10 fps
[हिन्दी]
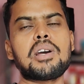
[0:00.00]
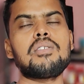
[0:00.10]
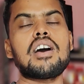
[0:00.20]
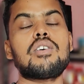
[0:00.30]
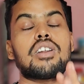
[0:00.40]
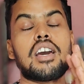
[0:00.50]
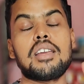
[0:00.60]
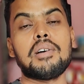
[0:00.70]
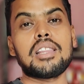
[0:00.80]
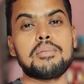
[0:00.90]
परिवार और
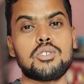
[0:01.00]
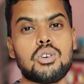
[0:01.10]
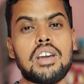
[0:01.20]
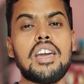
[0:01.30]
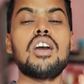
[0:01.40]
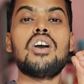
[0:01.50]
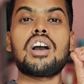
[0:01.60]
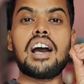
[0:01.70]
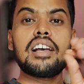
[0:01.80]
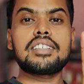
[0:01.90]
गरीब आदमी जो है
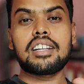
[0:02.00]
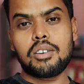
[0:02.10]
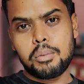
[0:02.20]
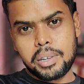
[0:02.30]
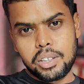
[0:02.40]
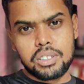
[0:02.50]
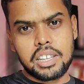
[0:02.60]
खास करके वो वीडियो